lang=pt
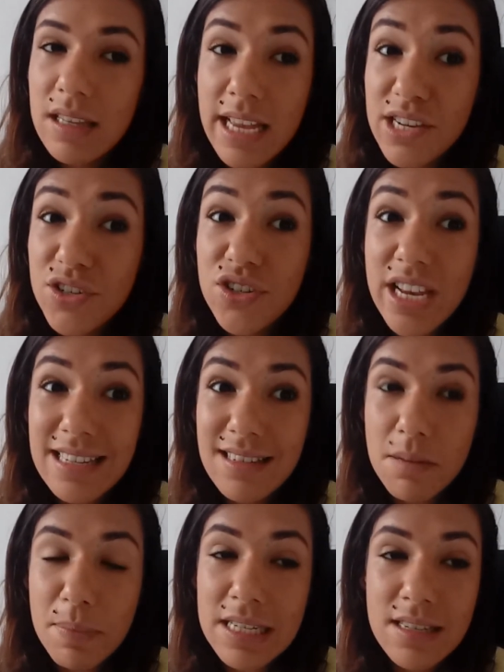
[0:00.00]

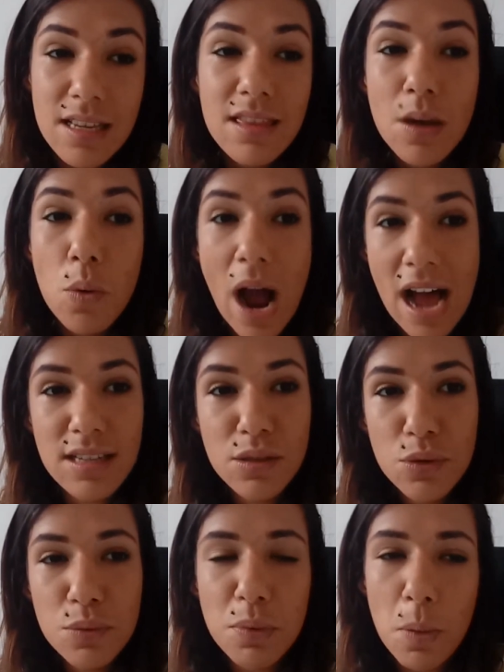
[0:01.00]
inteligência para ser tão
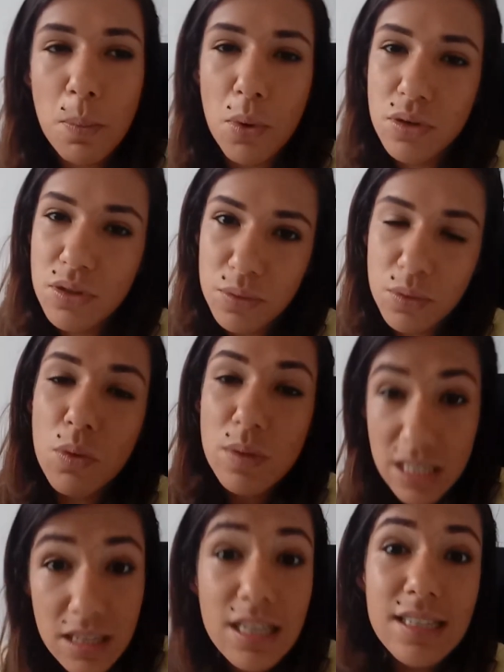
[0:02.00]
asno de propósito. Com
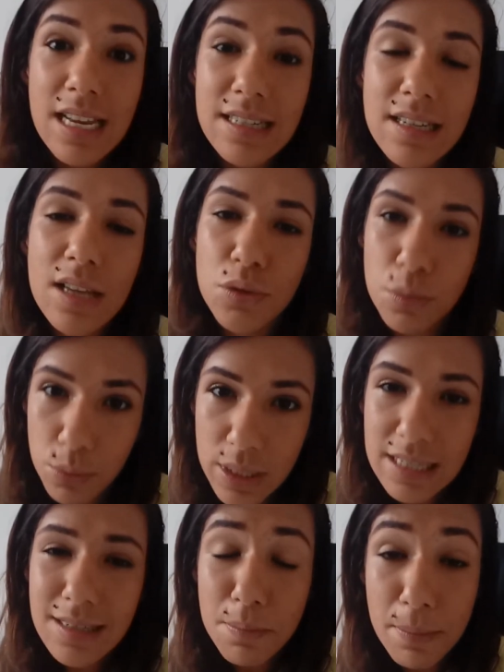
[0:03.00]
certeza é excesso de
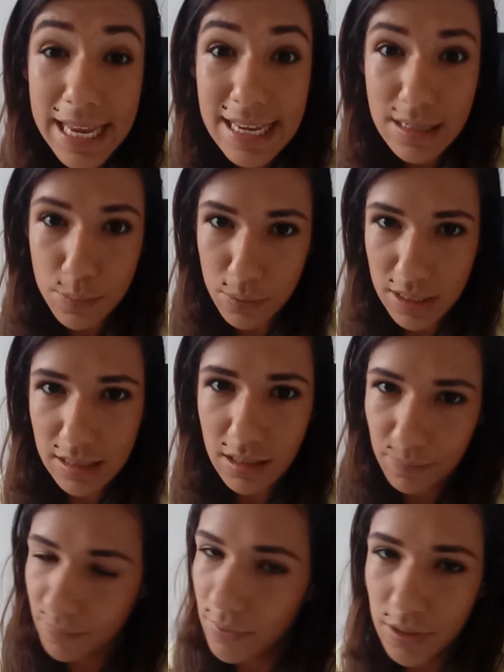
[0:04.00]
burrice mesmo,
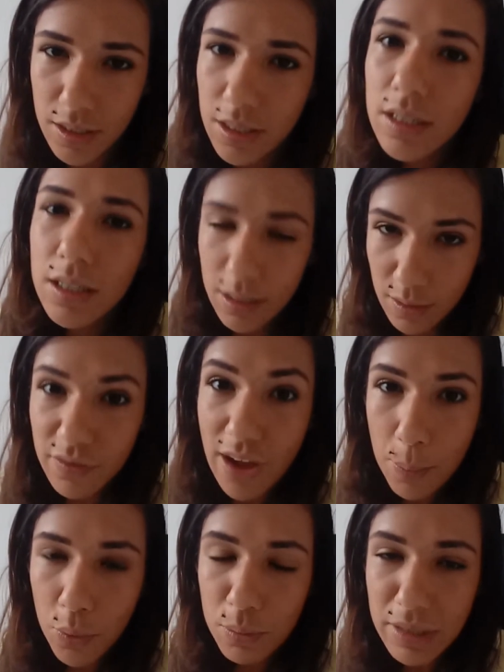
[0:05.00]
assim.
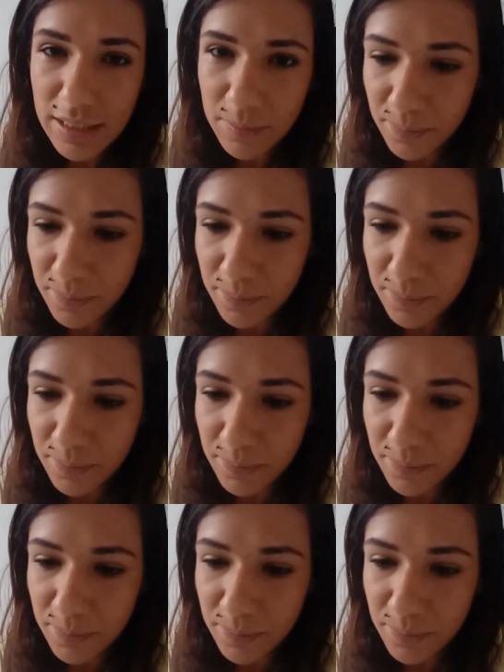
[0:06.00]
Vai por mim.